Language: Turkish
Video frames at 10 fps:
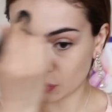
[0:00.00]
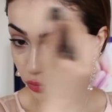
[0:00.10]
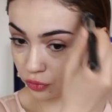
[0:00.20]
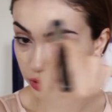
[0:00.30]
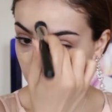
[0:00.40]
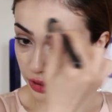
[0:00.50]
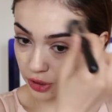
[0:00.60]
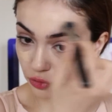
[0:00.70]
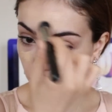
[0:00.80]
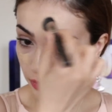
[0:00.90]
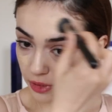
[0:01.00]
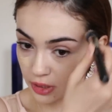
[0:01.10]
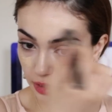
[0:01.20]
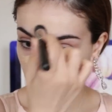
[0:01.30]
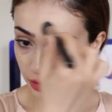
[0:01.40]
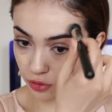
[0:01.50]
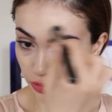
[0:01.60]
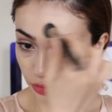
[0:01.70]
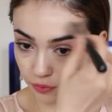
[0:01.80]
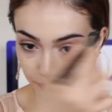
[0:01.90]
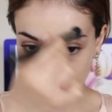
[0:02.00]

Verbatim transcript: Oldukça ince olması gerekiyor.